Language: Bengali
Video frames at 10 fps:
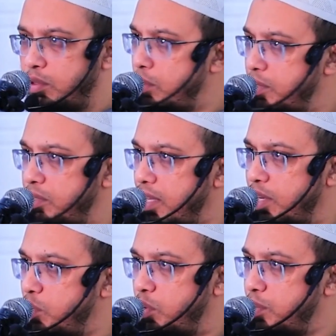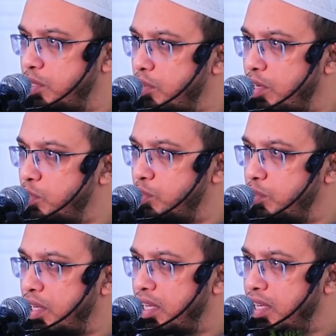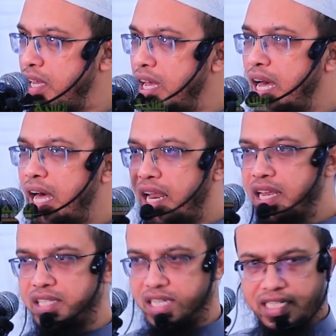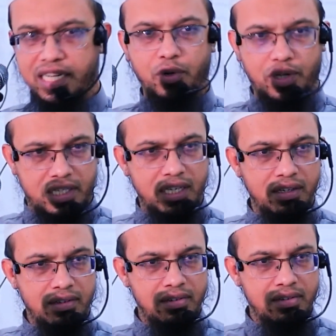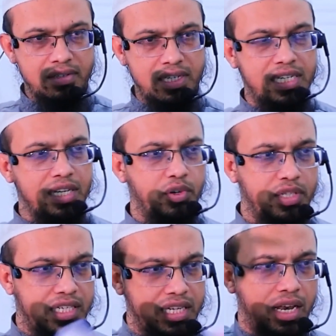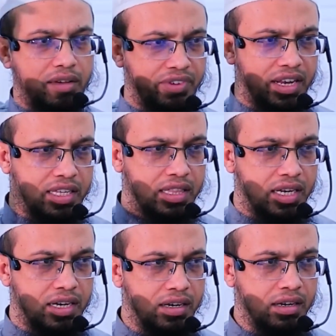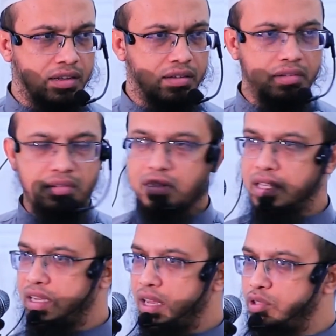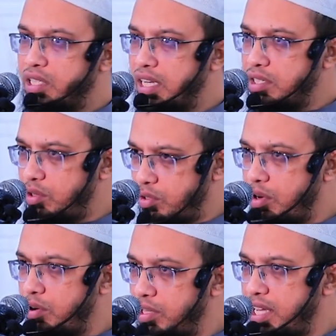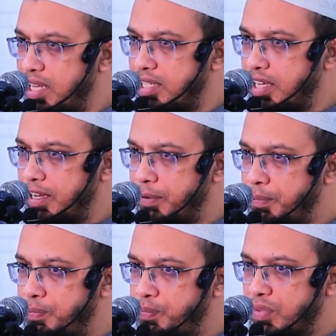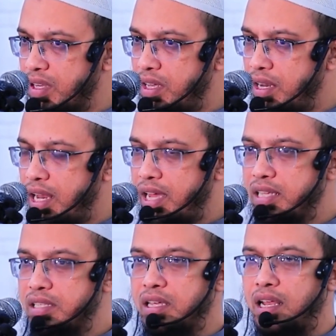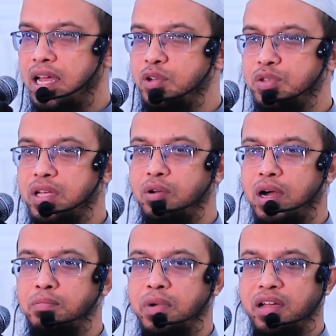তোমার তো এখানে কোনো অভিযোগ করার সুযোগ নেই আল্লাহ সৃষ্টি করেছেন সৃষ্টি করে যদি নাম ফেলে দিতেন তার কারো জিজ্ঞাসা করার অধিকার আছে আলু